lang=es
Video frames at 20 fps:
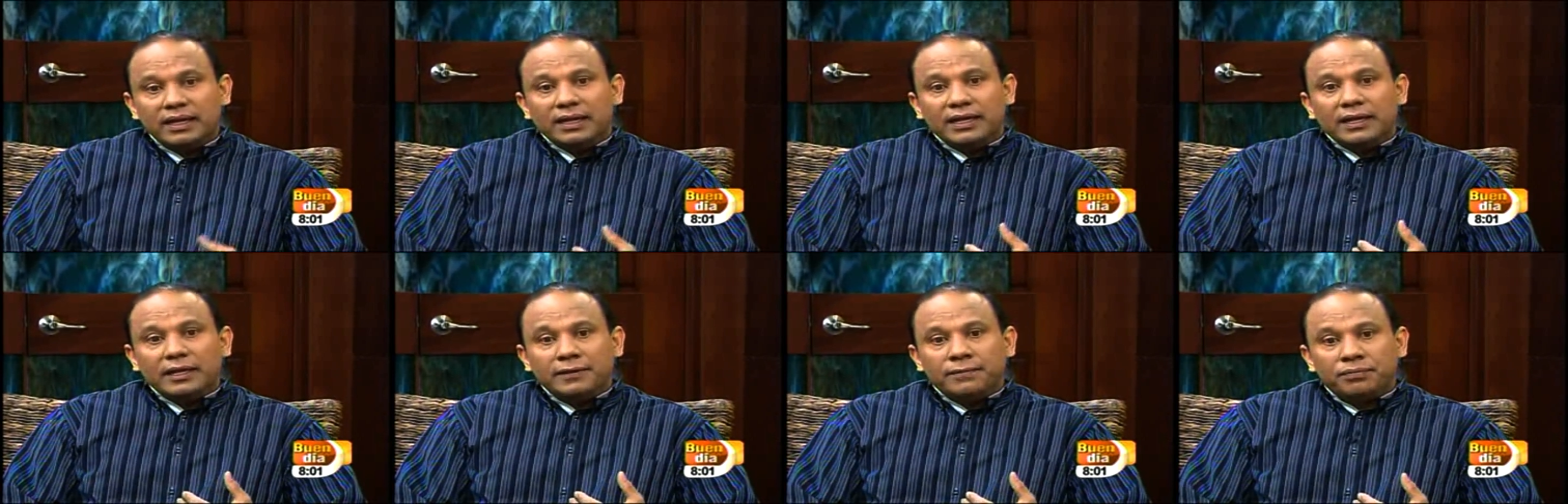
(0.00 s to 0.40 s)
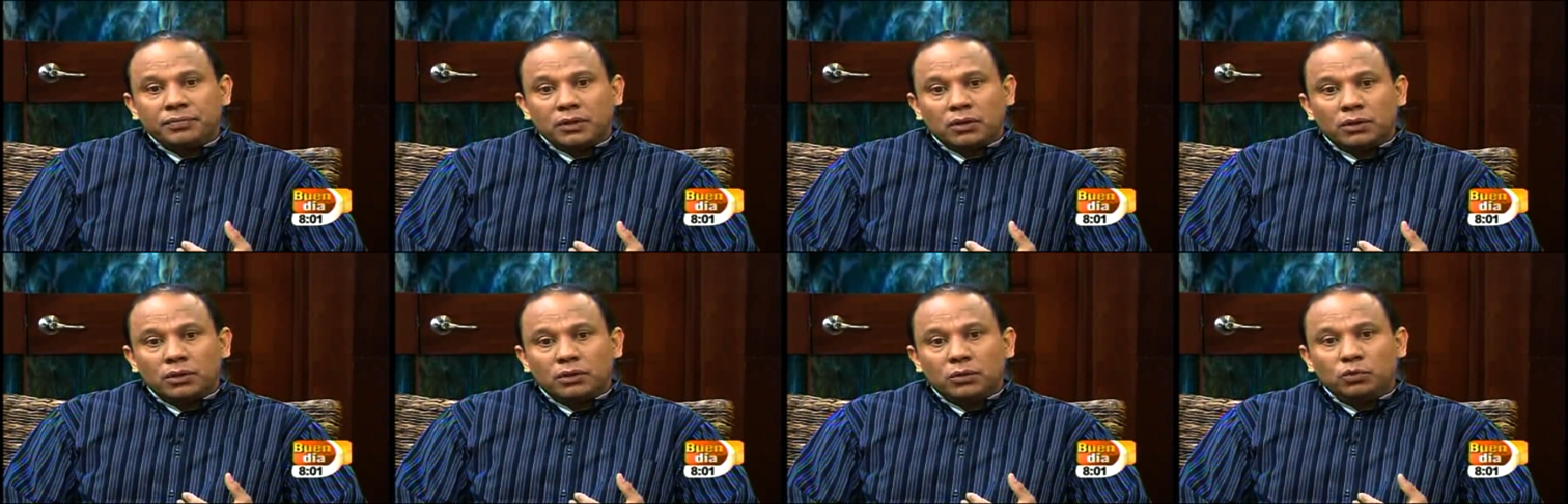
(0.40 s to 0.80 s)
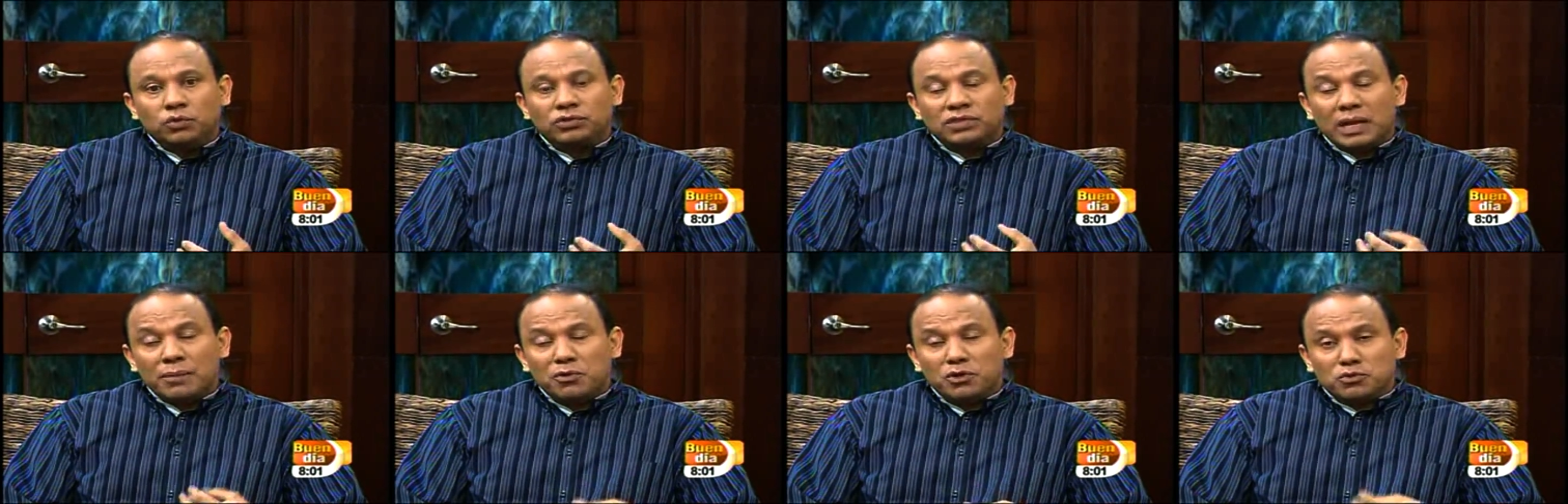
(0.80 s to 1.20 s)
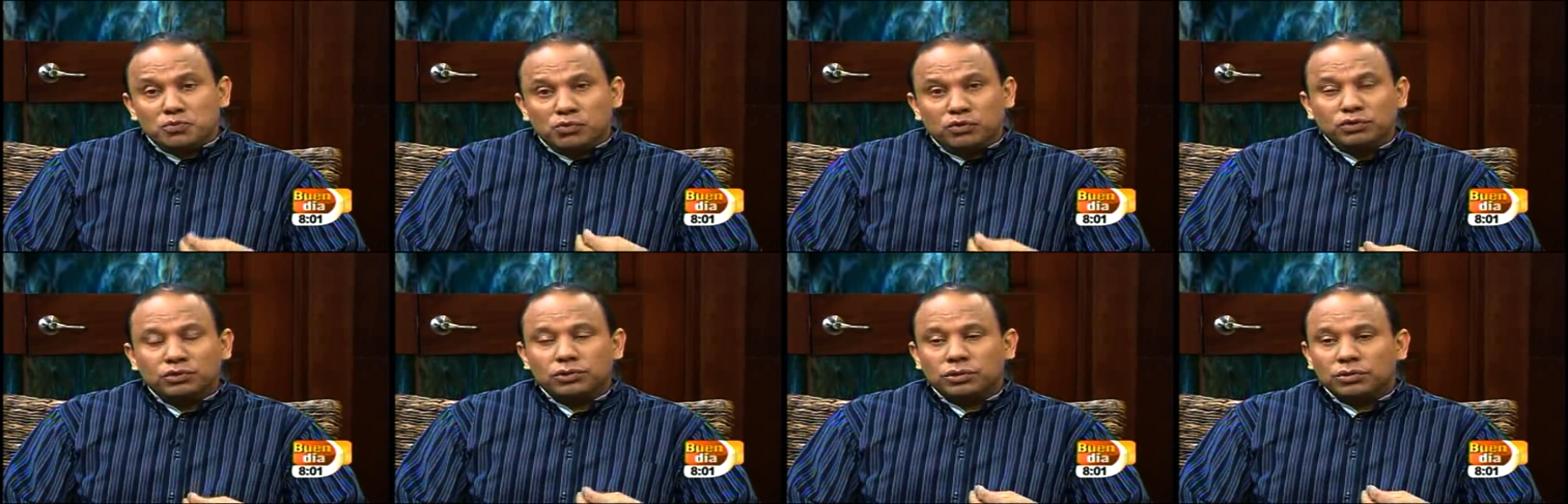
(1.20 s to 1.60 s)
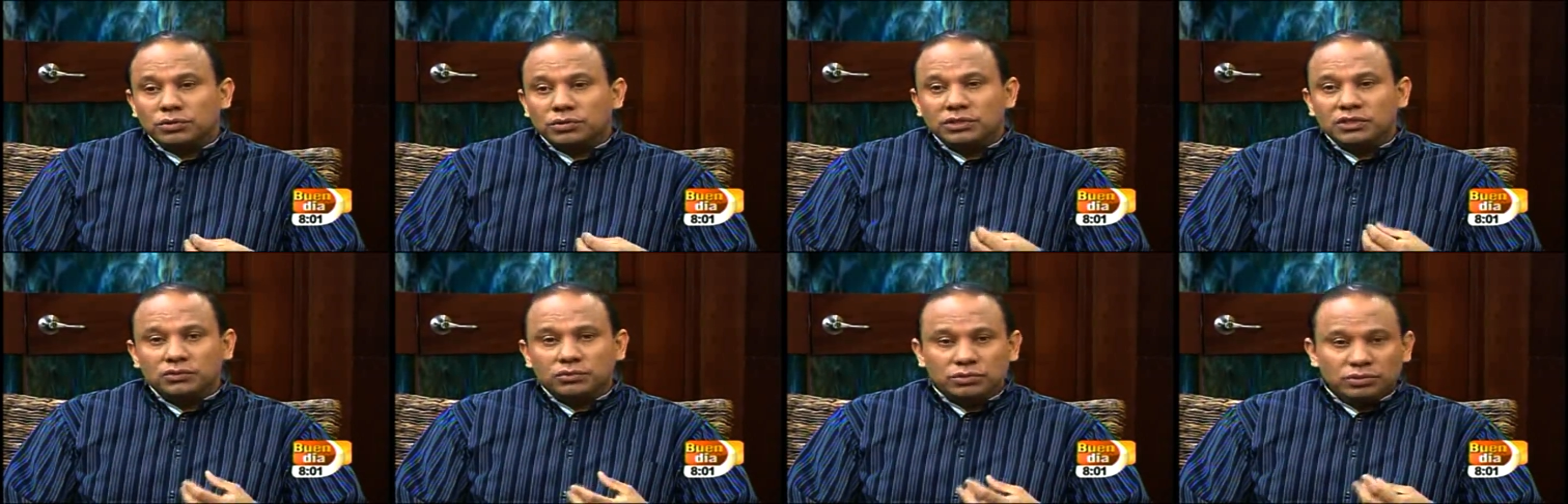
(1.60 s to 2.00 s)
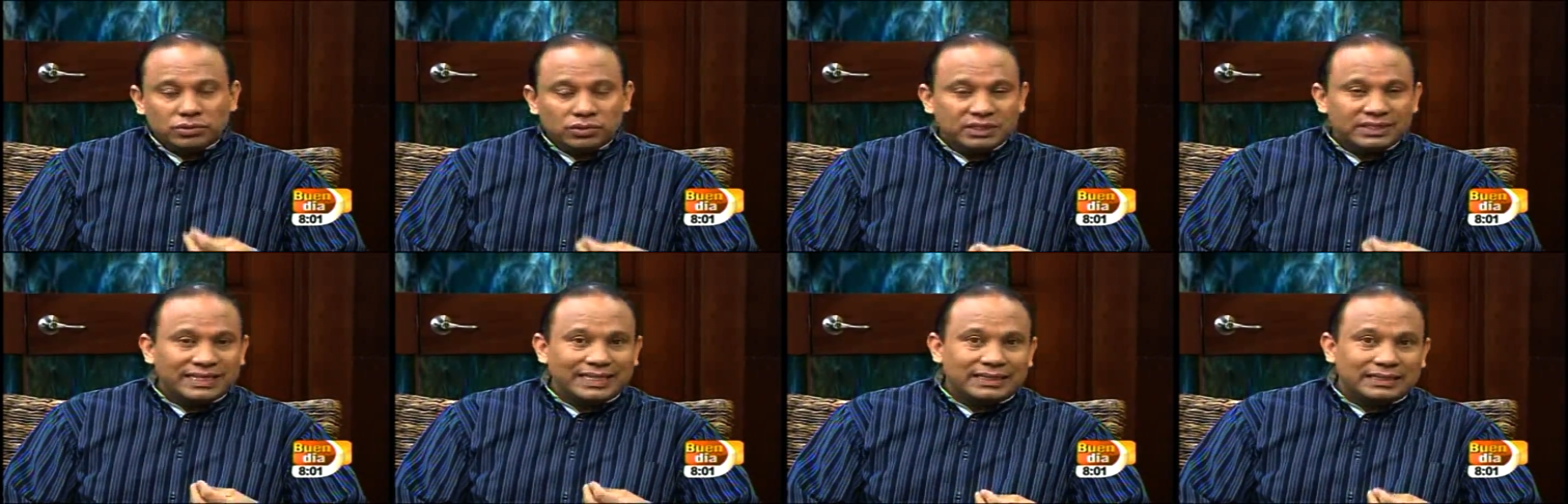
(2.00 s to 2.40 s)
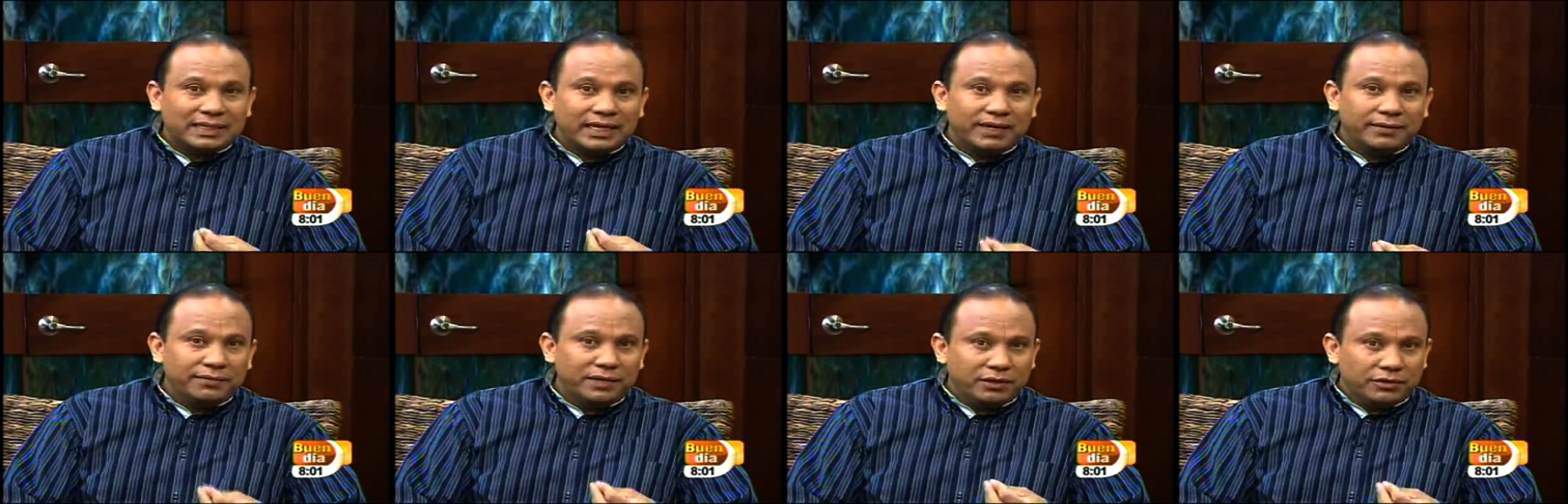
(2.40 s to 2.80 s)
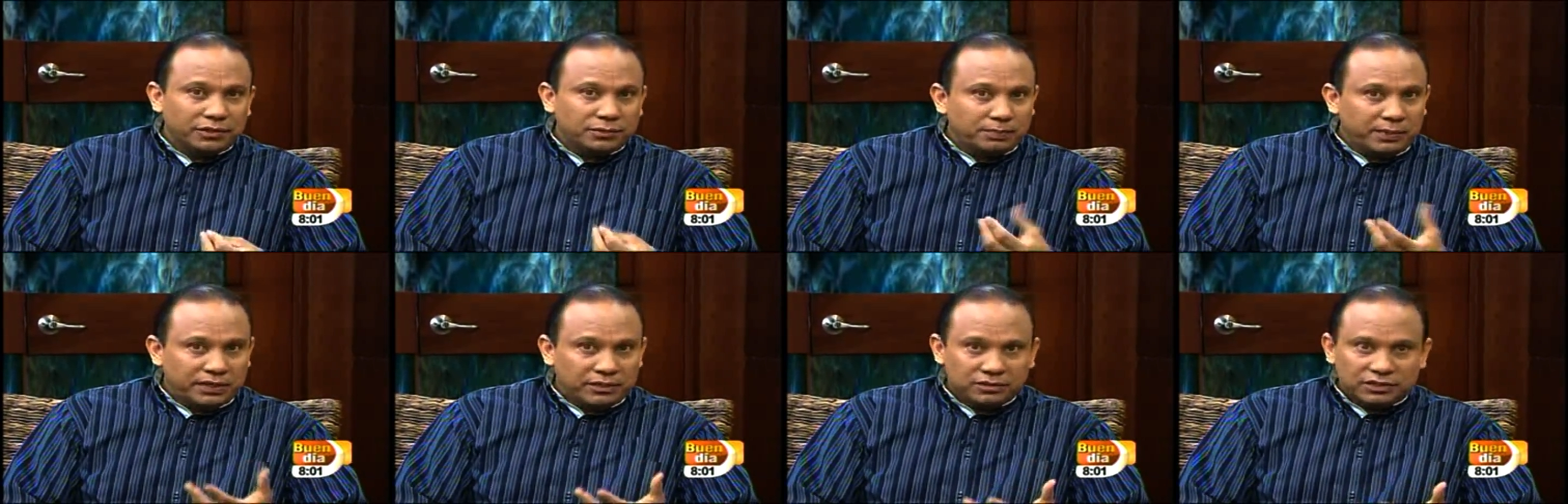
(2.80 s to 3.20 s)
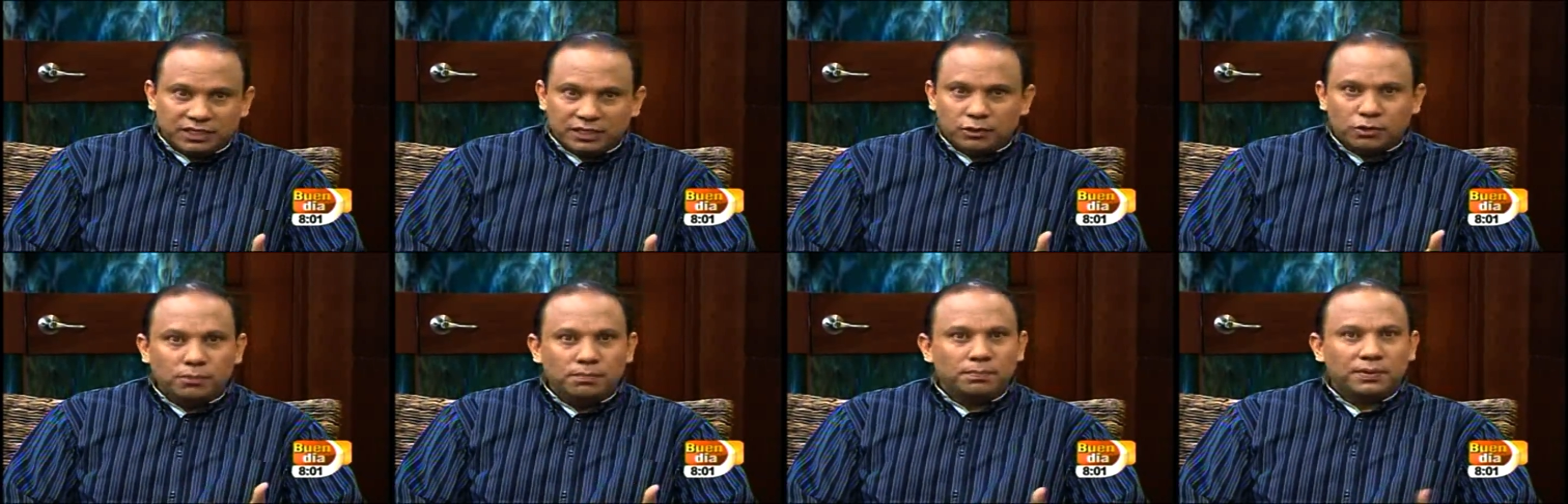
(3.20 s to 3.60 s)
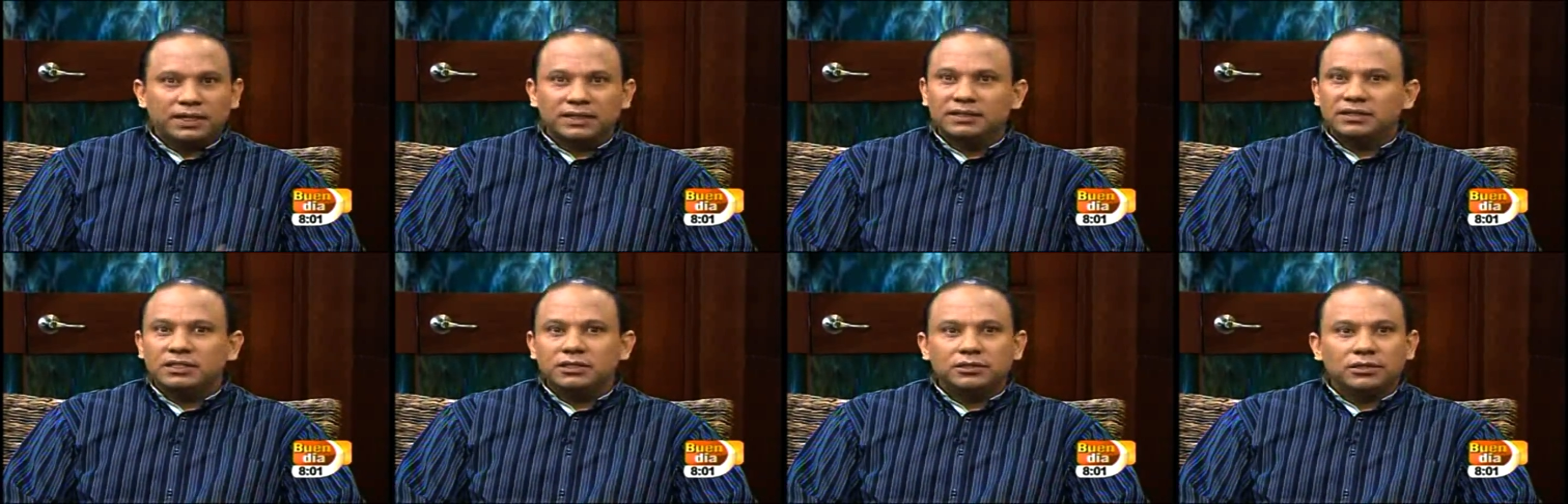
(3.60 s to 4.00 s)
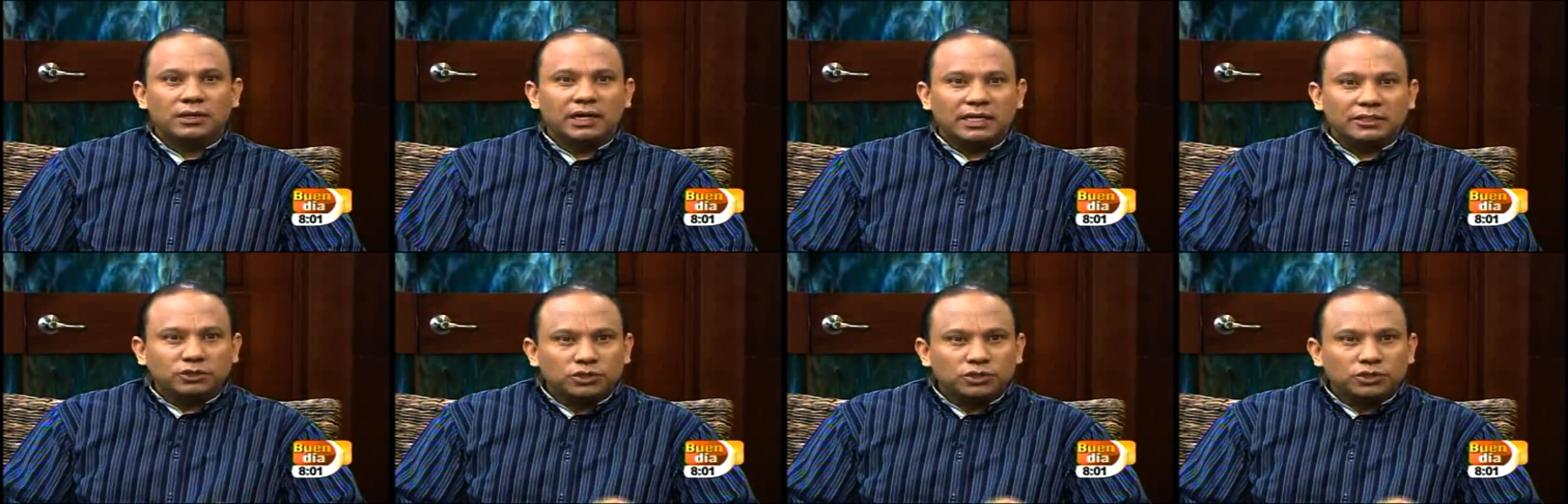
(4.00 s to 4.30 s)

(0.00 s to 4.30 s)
eh, usamos mucho, y uso este término, espero ser comprendido,